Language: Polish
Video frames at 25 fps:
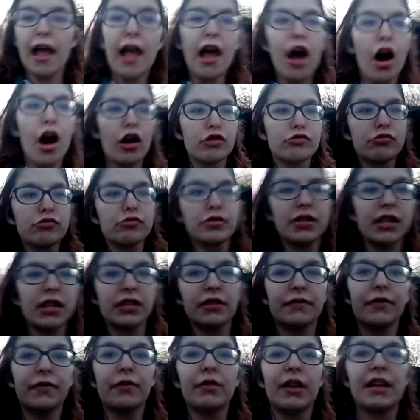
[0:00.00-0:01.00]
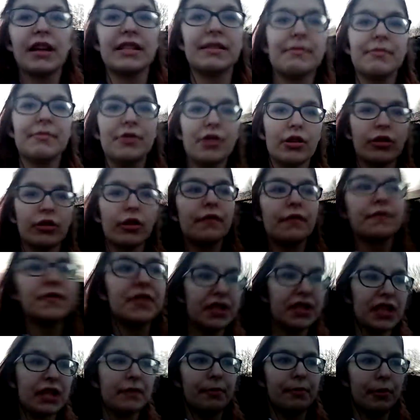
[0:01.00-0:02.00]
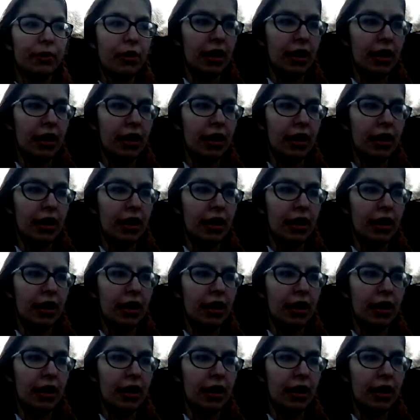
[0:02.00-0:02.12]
Ogólnie to w ogóle jestem idolką wszystkich po